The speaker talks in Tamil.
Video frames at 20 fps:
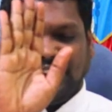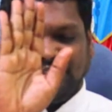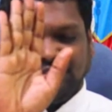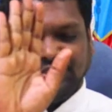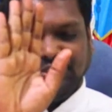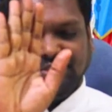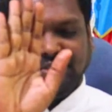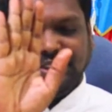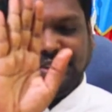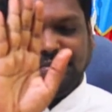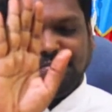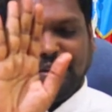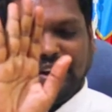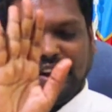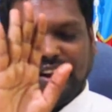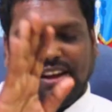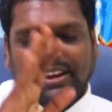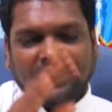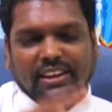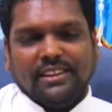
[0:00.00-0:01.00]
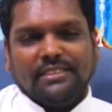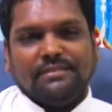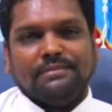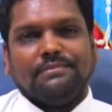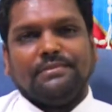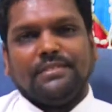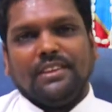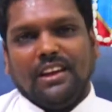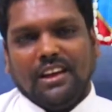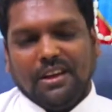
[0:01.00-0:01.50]
ஆசிர்வதிப்பாராக
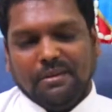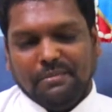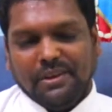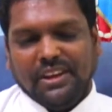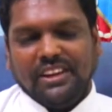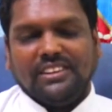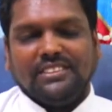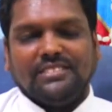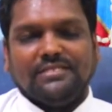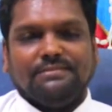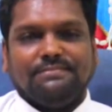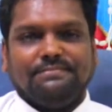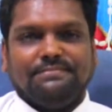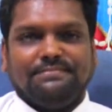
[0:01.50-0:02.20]
அமேன்